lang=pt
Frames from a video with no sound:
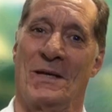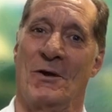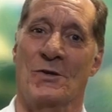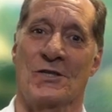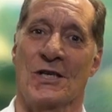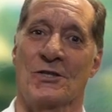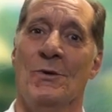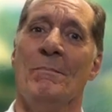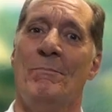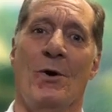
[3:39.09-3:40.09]
Ou seja,
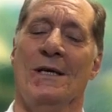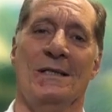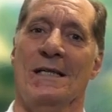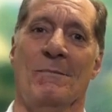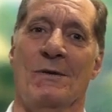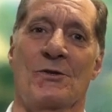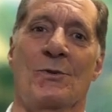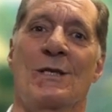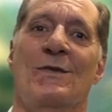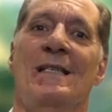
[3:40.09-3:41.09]
não importa que a
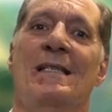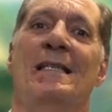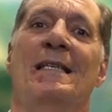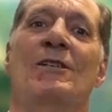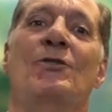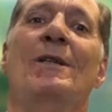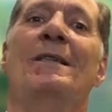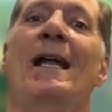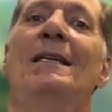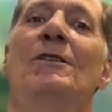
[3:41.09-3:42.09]
pessoa às vezes esteja só
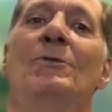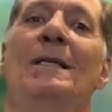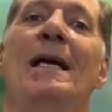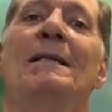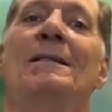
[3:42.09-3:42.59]
traindo ali ah,